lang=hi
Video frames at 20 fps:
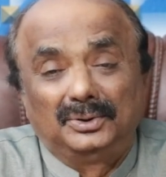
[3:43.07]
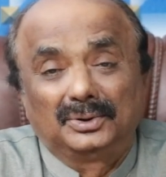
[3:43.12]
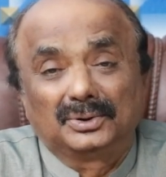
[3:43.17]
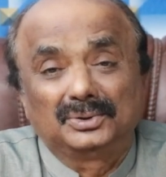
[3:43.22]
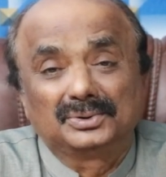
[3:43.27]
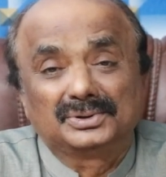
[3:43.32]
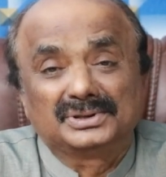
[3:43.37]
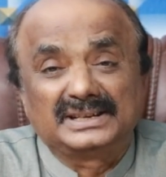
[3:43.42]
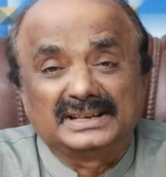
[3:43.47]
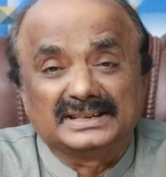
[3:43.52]
और
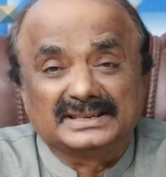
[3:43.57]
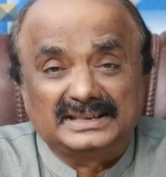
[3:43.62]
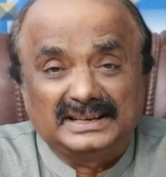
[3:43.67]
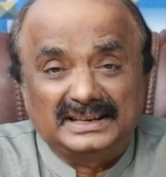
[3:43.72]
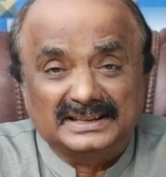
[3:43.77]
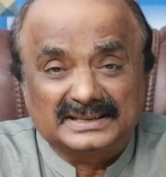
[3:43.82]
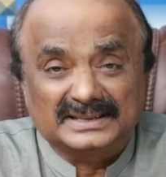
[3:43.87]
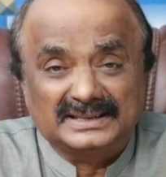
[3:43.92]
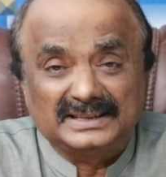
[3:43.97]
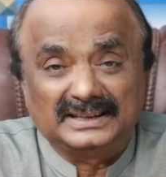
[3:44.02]
उसके
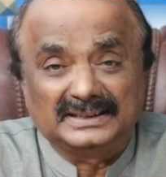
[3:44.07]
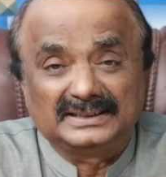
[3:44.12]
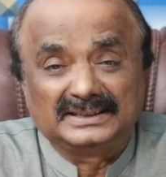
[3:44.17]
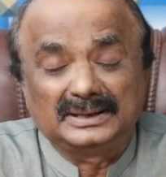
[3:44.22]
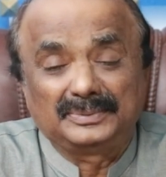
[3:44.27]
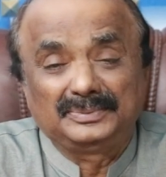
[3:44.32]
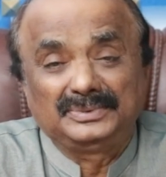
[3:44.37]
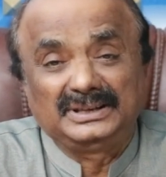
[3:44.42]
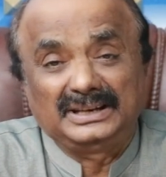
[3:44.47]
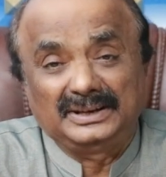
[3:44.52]
साथ साथ
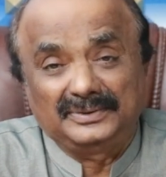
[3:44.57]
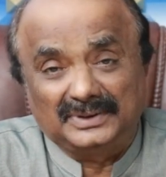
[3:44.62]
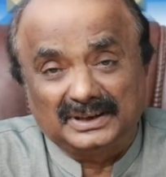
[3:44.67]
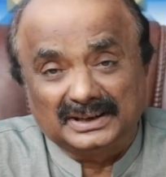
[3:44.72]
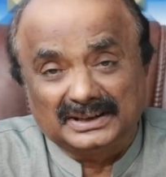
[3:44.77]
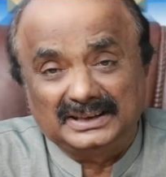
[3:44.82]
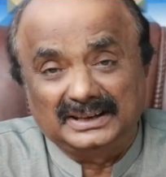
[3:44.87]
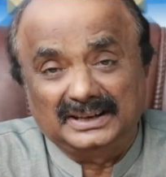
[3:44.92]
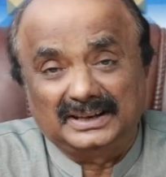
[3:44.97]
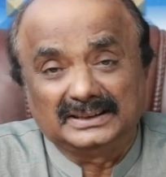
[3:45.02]
जब ये
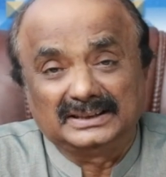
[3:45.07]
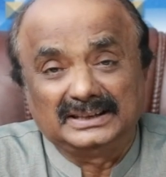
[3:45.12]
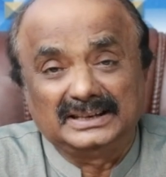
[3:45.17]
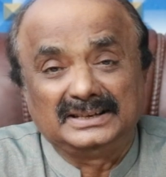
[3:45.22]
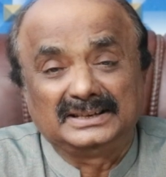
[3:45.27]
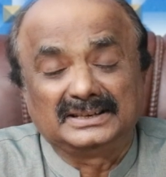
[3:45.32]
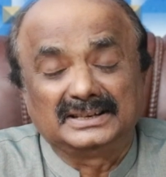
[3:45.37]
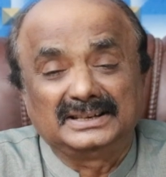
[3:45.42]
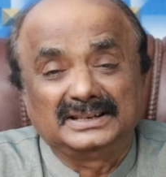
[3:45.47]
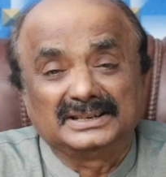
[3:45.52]
वाक़ात
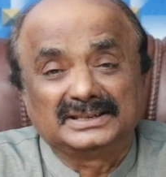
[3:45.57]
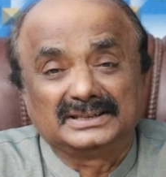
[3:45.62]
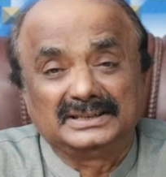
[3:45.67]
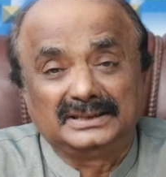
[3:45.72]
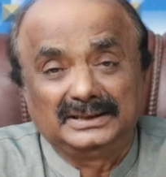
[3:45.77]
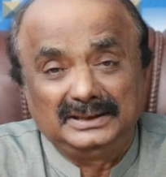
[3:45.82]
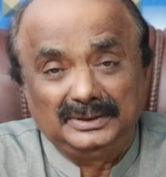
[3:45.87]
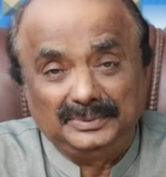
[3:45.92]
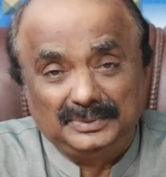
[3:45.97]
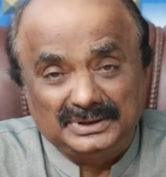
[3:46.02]

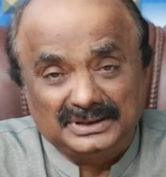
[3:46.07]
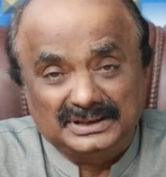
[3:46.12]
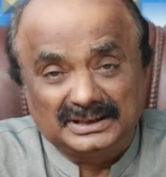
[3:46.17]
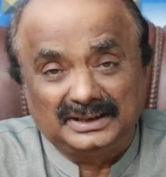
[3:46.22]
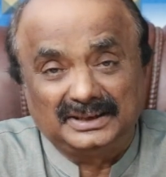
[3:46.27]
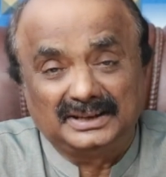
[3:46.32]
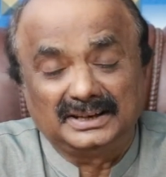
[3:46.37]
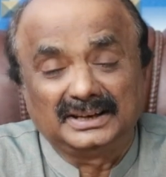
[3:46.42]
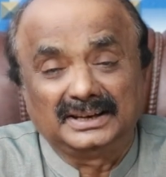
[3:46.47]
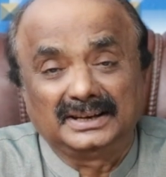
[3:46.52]
इंटरनेशनली भी
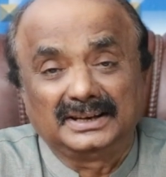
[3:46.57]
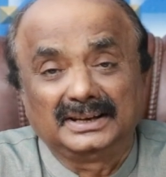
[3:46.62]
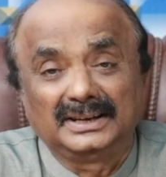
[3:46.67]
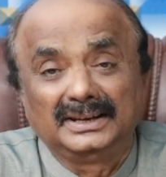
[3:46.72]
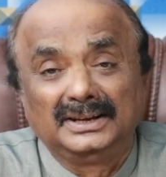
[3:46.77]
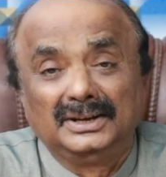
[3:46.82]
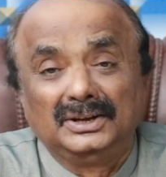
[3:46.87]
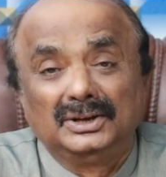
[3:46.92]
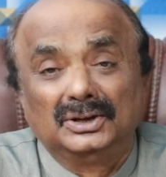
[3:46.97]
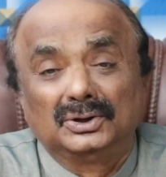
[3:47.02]
चल रहे
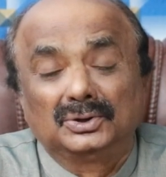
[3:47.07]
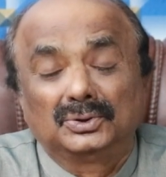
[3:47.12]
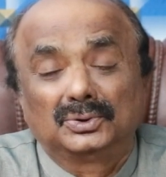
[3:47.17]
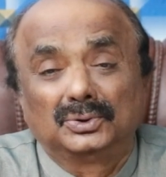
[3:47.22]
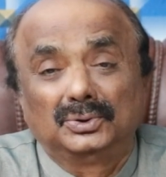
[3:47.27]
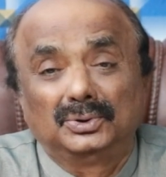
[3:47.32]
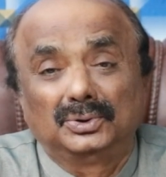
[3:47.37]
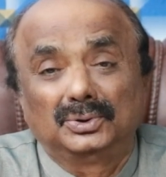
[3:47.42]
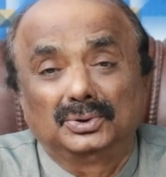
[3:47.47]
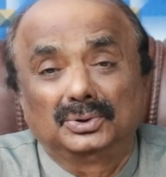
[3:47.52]
हैं
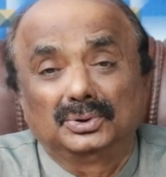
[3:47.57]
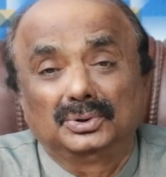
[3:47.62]
तो